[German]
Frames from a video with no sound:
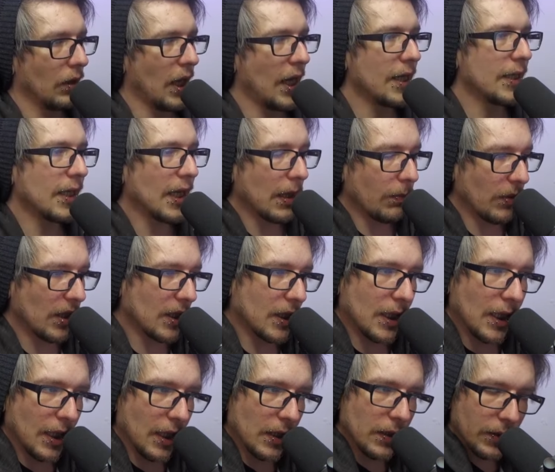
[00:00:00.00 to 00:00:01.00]

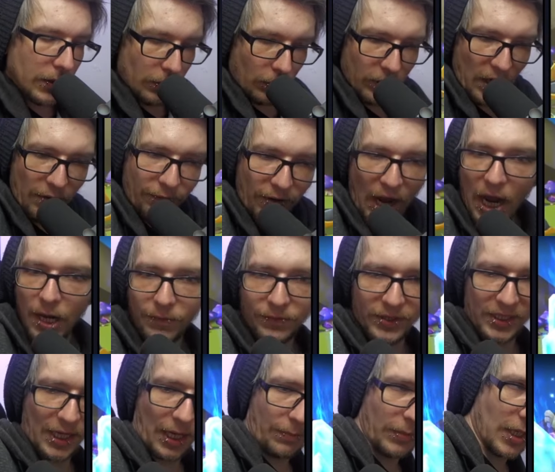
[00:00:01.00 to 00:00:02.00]
LD-mäßiges oder
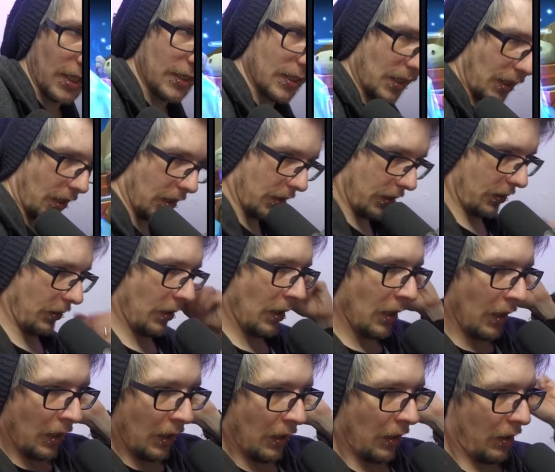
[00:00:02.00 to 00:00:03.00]
Five-Star-mäßiges.
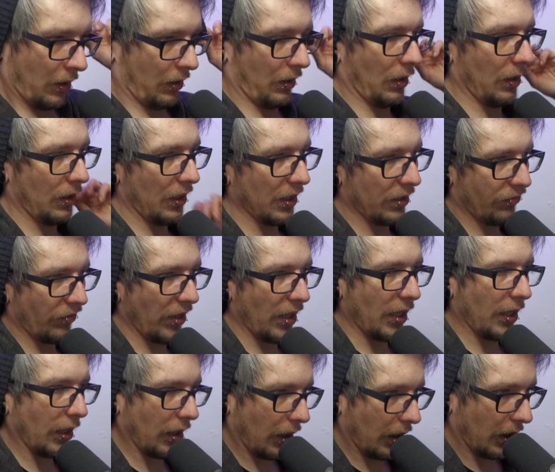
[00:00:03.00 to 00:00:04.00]
Ja, das
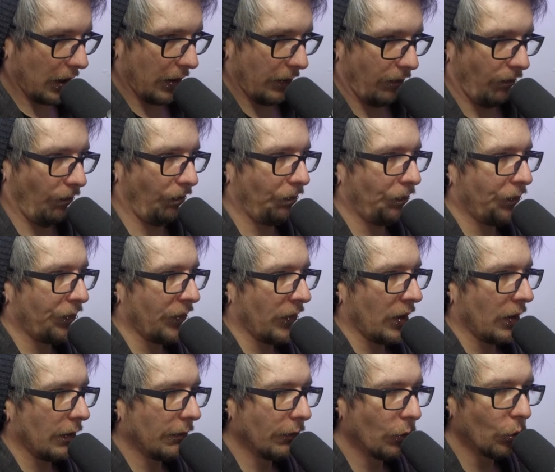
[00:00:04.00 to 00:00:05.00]
wäre
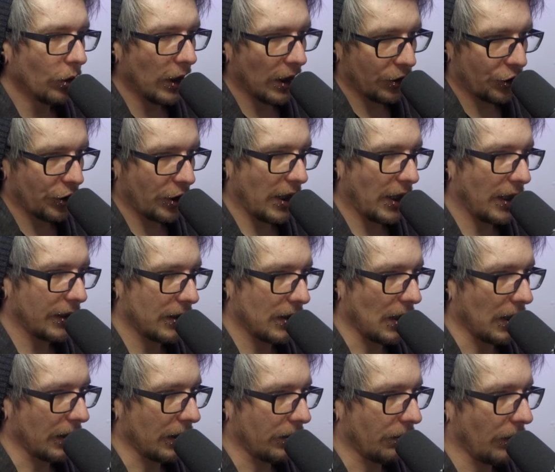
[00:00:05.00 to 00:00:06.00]
ein guter Start,
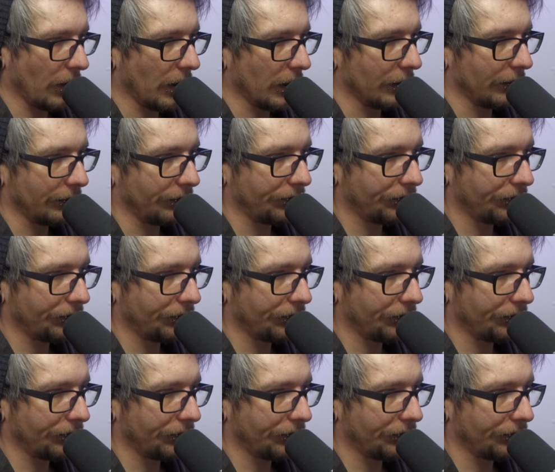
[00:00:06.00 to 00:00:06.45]
sage ich mal.